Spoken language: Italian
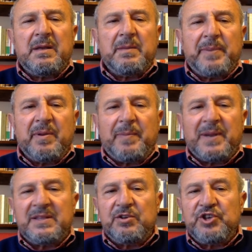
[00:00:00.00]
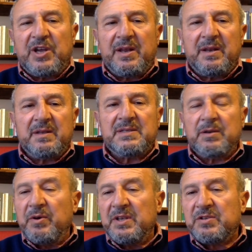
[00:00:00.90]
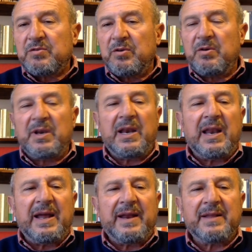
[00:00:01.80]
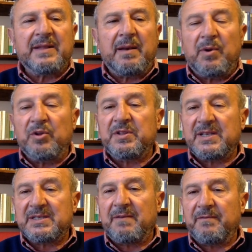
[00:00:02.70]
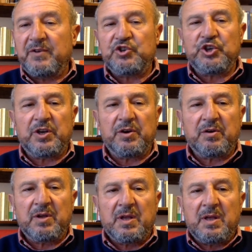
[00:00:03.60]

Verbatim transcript: i primi partigiani si riuniscono nell'area del monte San Vicino,